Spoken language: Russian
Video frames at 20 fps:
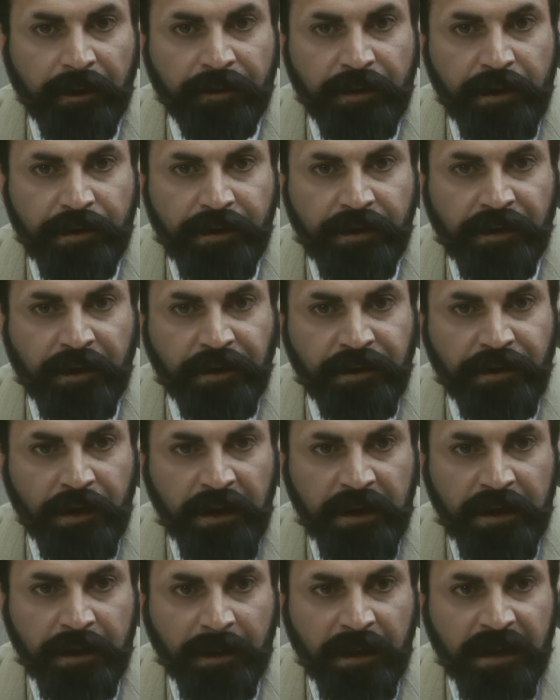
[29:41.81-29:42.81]
кто
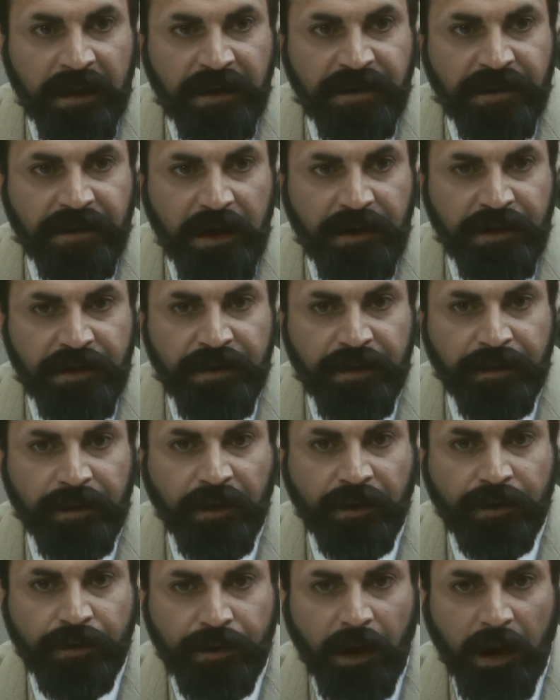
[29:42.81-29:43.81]
отказывается поклоняться
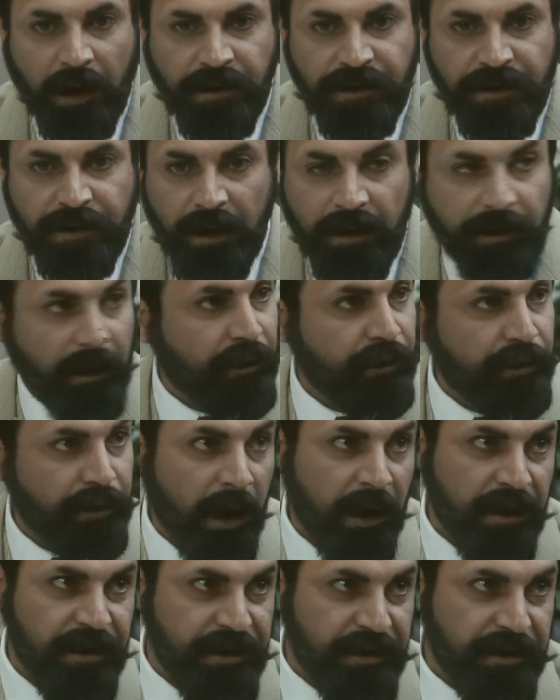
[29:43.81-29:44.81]
Христу.
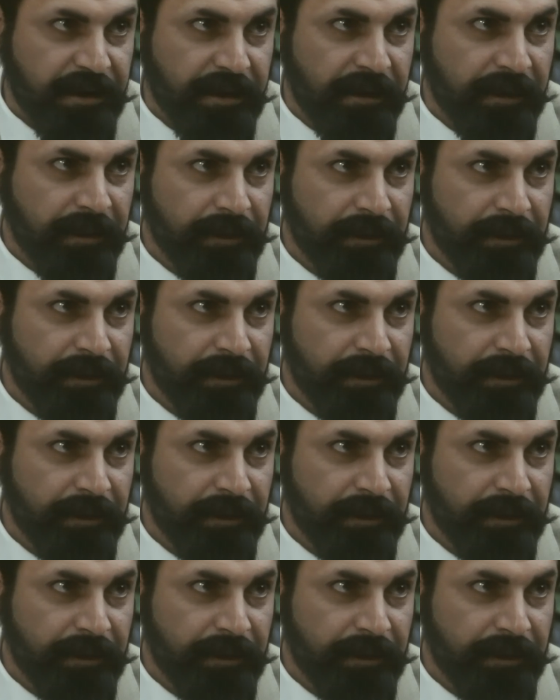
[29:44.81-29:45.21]
Крест